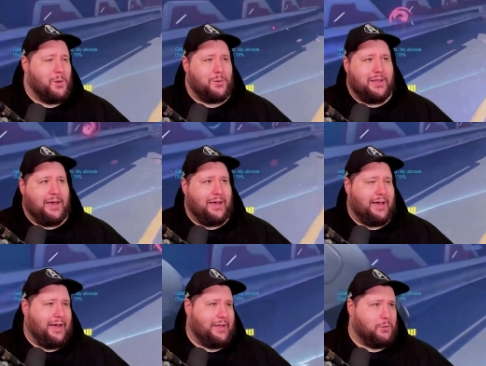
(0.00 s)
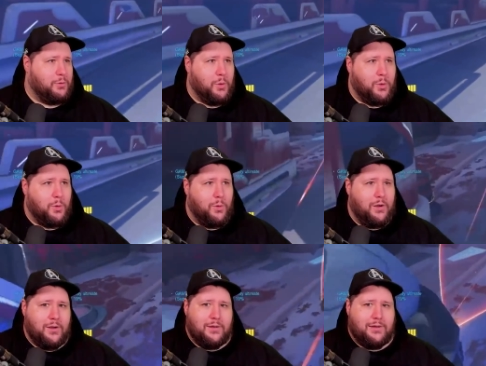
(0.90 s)
oder I don't know,
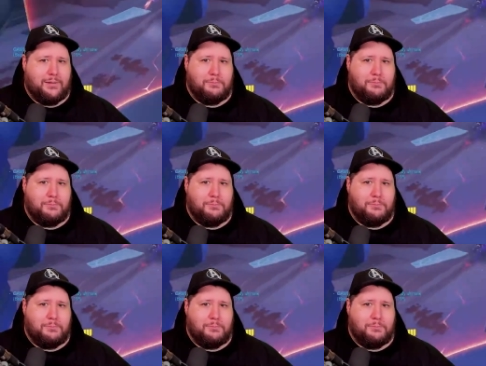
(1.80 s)
äh,